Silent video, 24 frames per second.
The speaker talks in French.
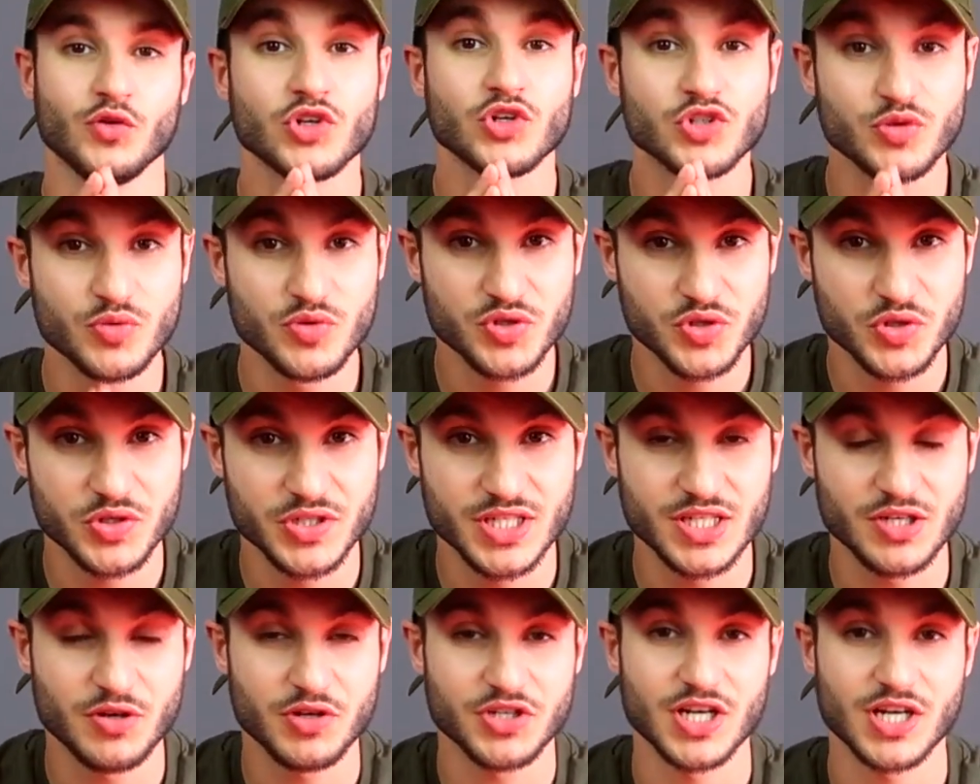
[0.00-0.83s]
Donc je me suis
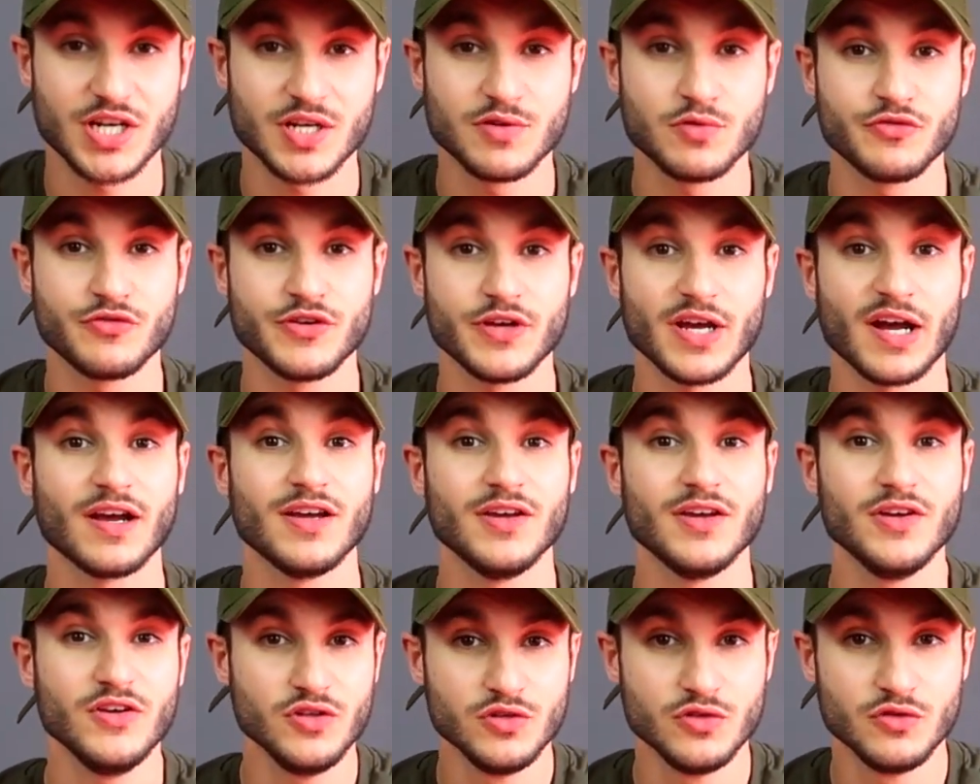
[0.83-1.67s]
dit que j'allais vous faire
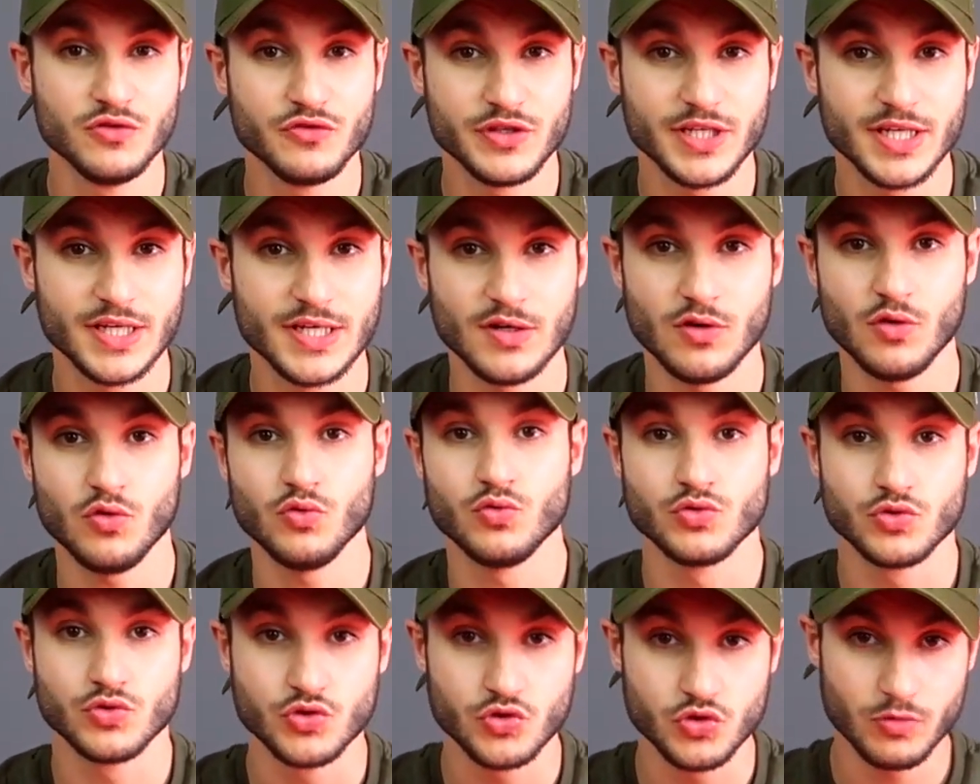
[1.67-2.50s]
une vidéo
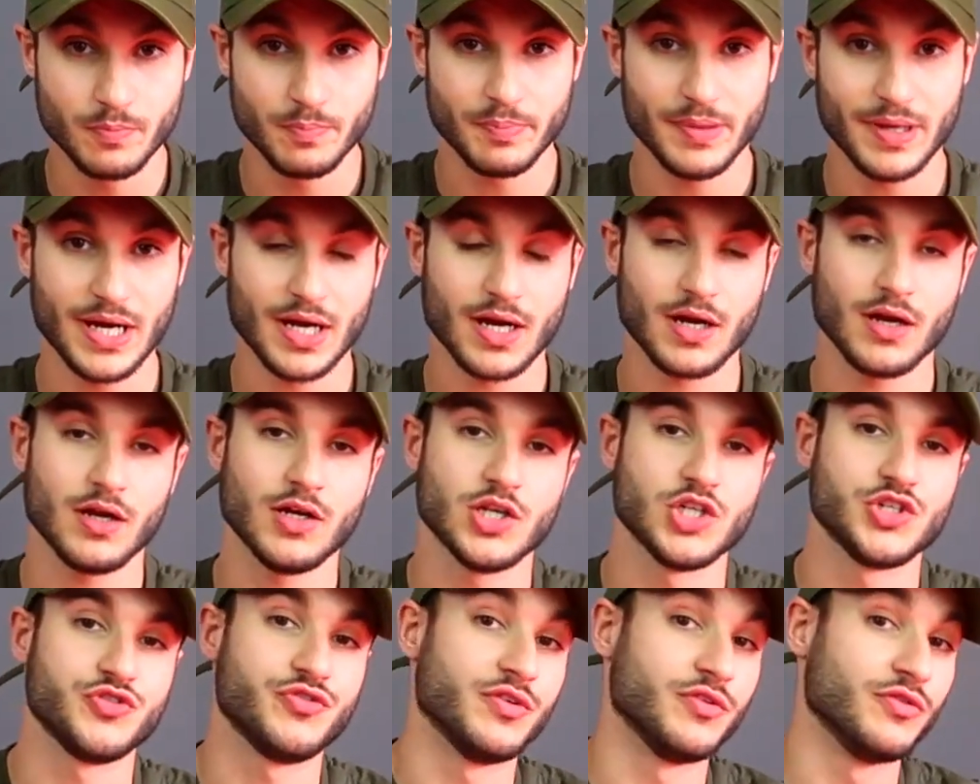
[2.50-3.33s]
où d'une part,
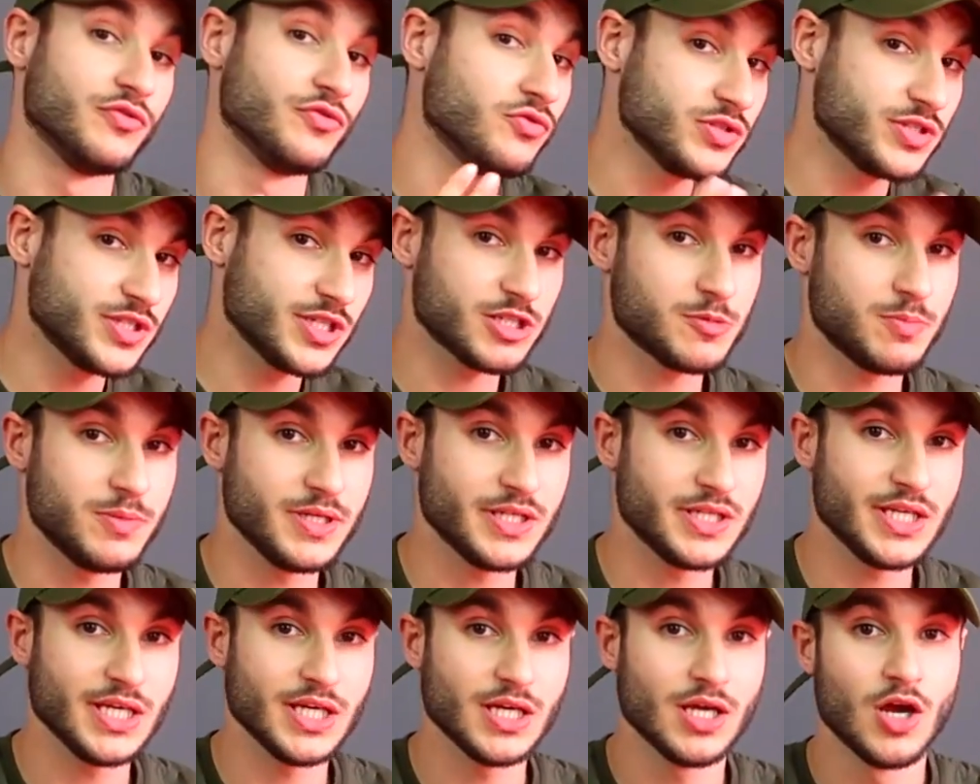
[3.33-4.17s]
je vais vous
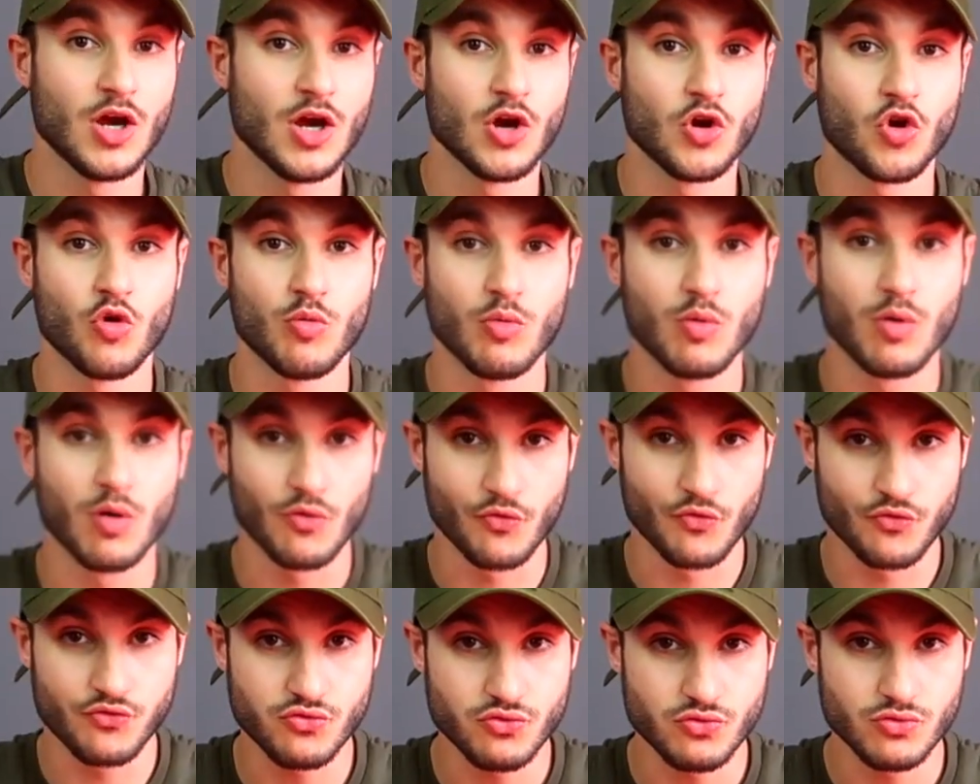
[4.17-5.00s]
expliquer
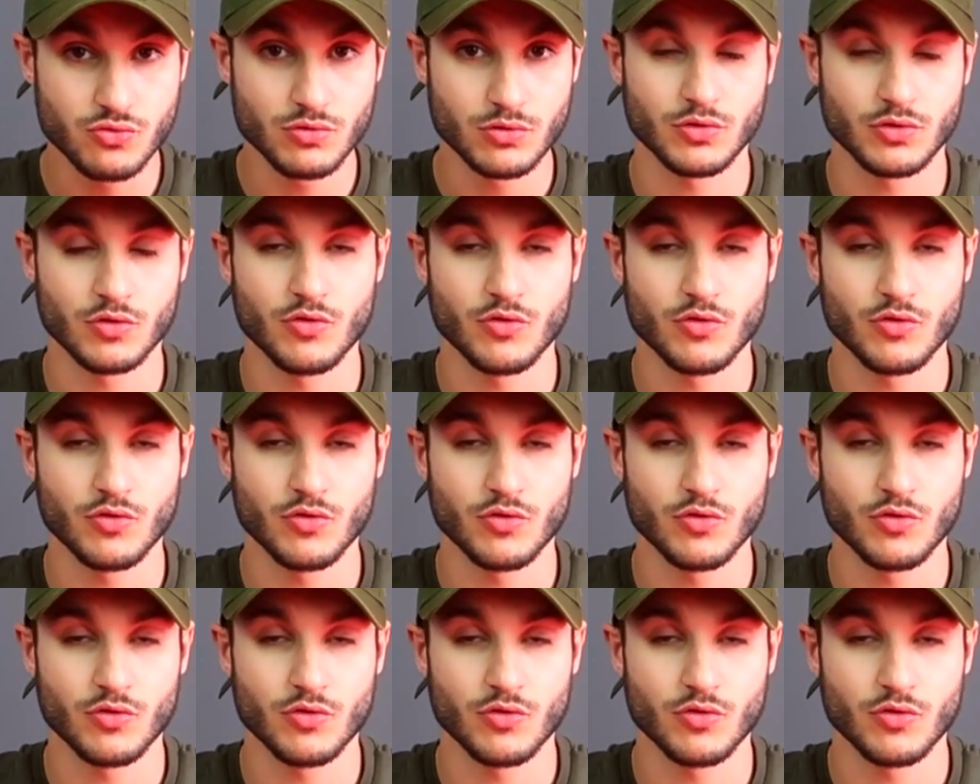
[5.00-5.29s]
comment vous,